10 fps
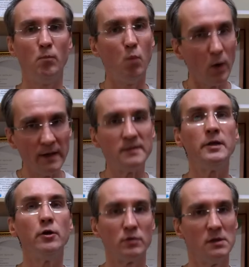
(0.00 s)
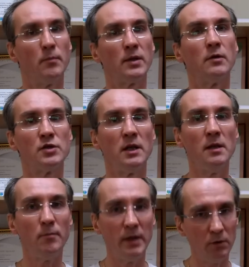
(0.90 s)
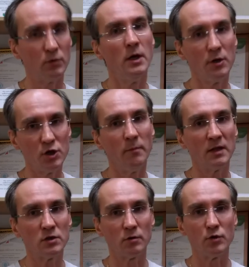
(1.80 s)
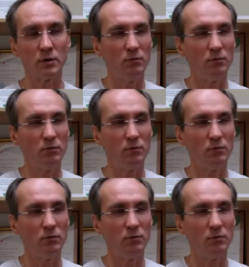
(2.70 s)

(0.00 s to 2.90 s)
более серьезный продолжительный период, чем отсрочка.